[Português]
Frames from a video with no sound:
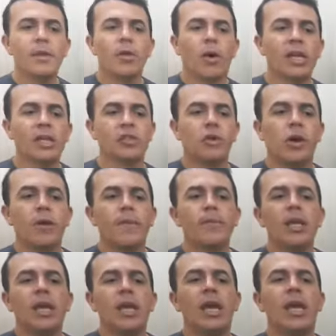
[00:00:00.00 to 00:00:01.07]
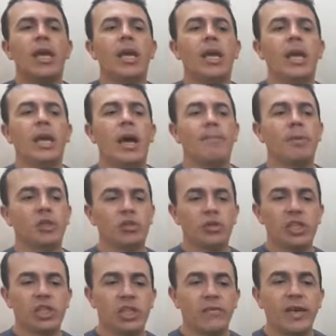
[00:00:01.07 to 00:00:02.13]
Olha só, é, a pessoa
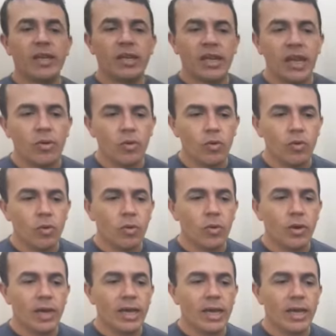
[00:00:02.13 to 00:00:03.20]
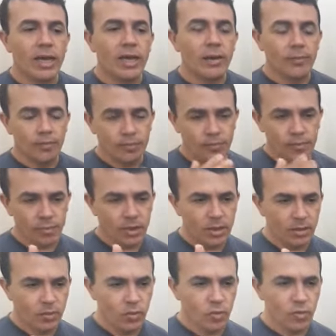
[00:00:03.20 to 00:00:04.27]
diz que vai entrar com, é,
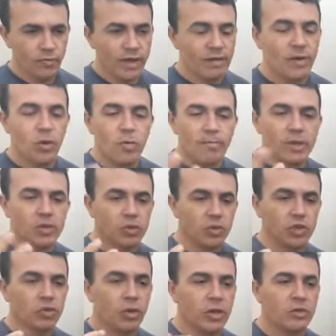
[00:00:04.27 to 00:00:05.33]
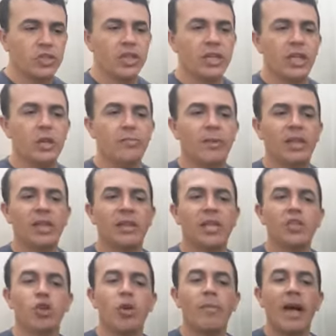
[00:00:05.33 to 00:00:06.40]
com, vai vir com pessoas do Rio de Janeiro para tentar
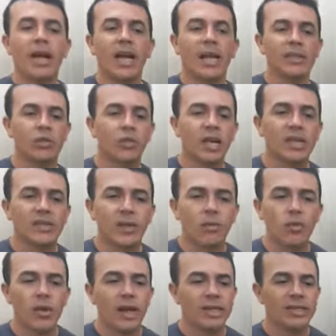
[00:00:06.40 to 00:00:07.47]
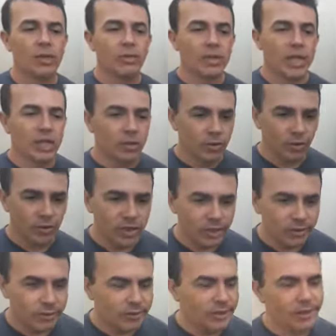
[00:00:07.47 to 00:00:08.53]
derrubar a casa do casal com o casal dentro, né?
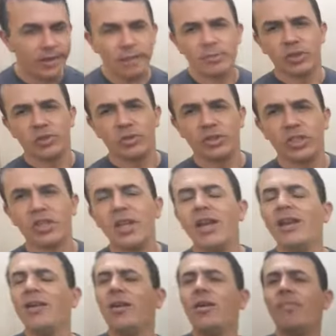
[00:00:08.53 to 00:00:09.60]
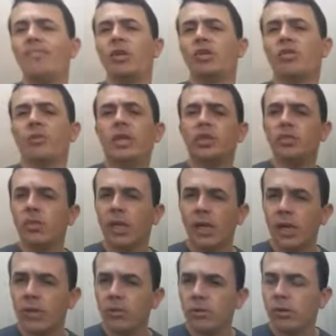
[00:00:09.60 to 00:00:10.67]
Olha que absurdo, gente. a pessoa está
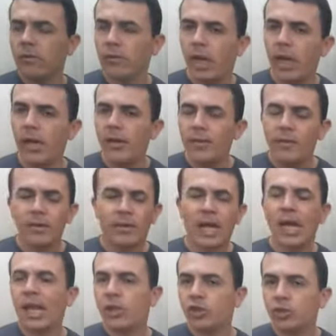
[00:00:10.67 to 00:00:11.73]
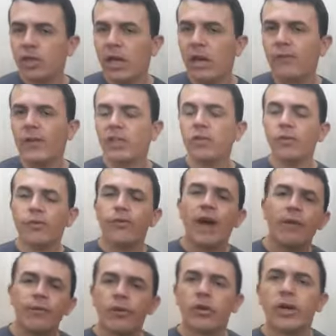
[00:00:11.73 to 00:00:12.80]
ajudando, né? Está lá ajudando, fazendo um
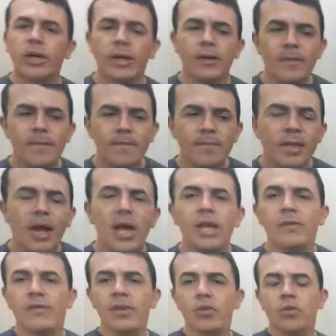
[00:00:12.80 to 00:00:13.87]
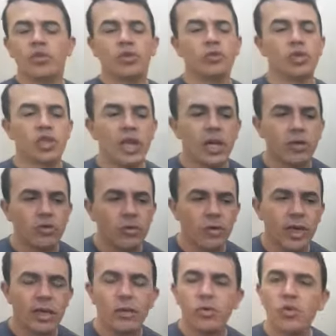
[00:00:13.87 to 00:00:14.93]
favor. Aí vem o sujeito,
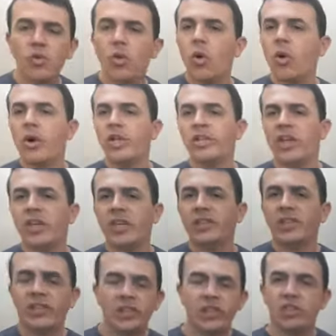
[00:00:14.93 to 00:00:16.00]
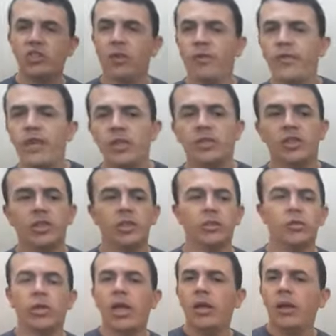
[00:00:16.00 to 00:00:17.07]
né? Não gosta, né? Se sentiu
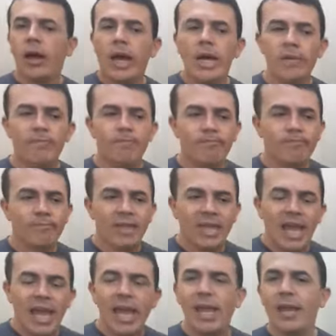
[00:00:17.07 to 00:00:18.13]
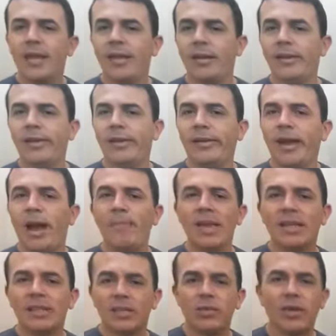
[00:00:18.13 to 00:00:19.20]
ofendido, aí quer, né?
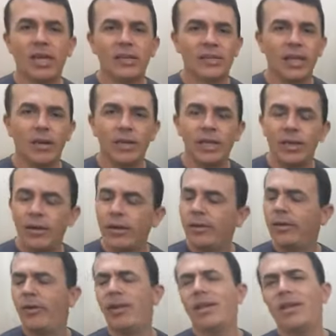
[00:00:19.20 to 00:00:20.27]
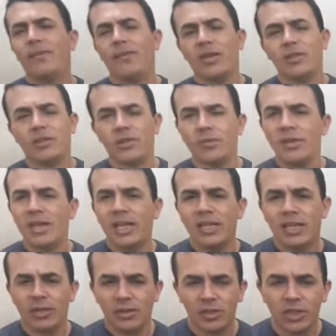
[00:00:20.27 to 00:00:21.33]
Ameaçando o casal aí. Olha, não é fácil, não é
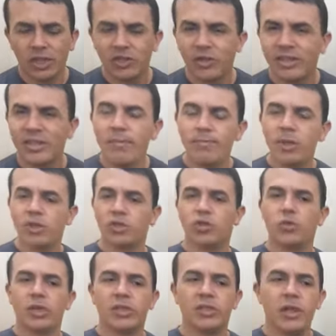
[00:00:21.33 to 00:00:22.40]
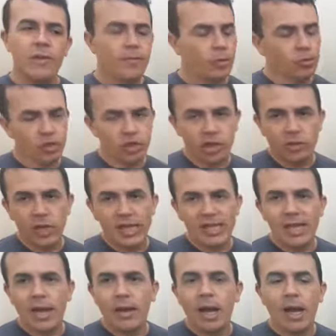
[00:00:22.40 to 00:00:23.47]
brincadeira não, gente. tem pessoas, não digo
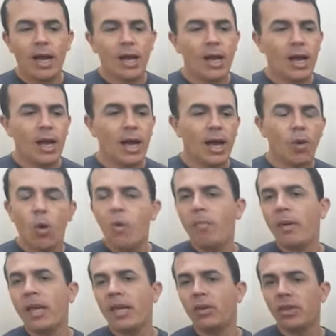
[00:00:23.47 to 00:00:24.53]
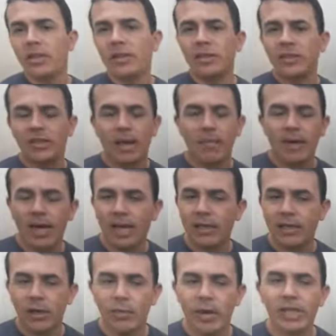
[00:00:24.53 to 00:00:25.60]
aqui a, a, a companheira desse camarada
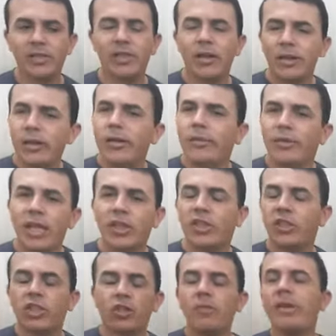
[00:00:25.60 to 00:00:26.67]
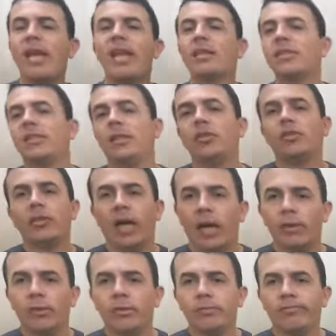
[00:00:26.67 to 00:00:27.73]
não, mas tem gente que não merece ser
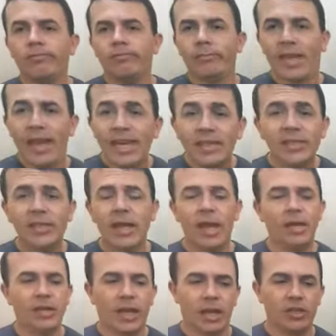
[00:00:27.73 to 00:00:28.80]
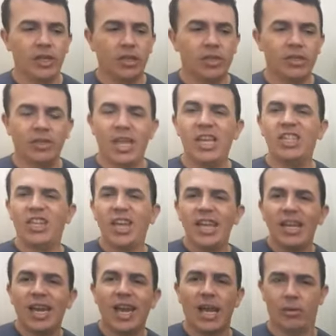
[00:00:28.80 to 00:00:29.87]
ajudado. Essa é a realidade, gente. Tem gente que é
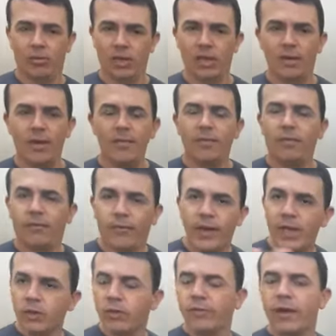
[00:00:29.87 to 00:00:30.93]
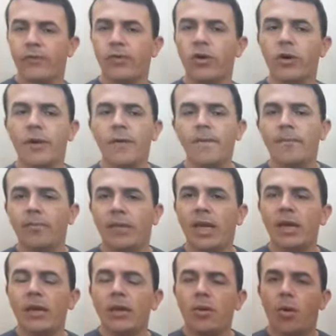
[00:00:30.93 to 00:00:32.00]
ingrato, né? Fez um favor,
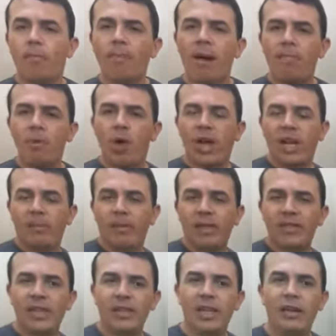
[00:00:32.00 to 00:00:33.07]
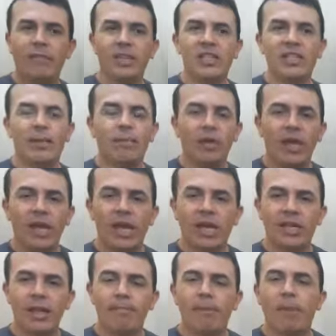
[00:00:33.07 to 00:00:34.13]
né? Um papel que era para ser dele, ser, é,
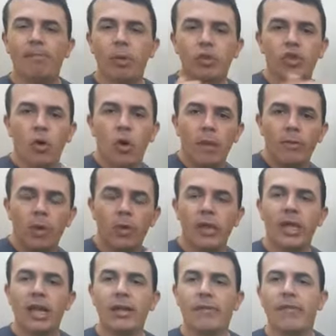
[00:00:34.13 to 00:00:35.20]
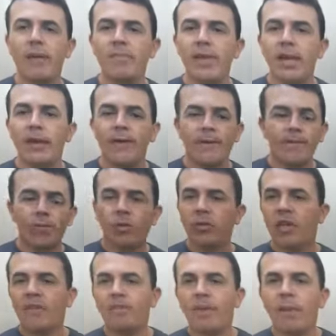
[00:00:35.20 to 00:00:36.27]
ter papel de homem, cuidar da família, não
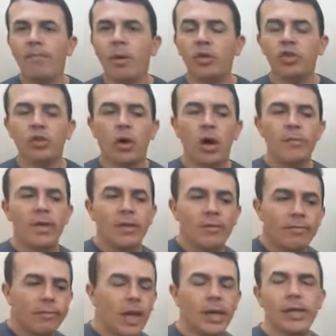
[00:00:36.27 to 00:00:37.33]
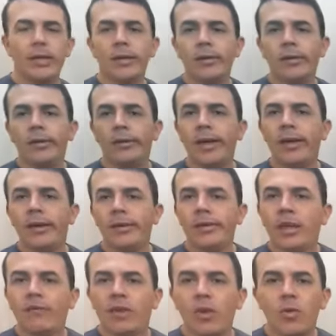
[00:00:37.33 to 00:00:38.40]
teve papel de homem, tá aí, né?
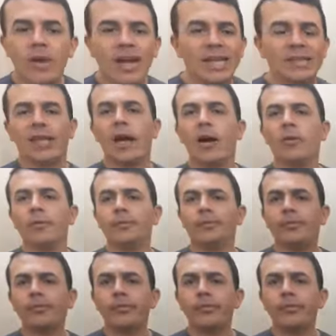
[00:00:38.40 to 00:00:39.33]
Teve que um casal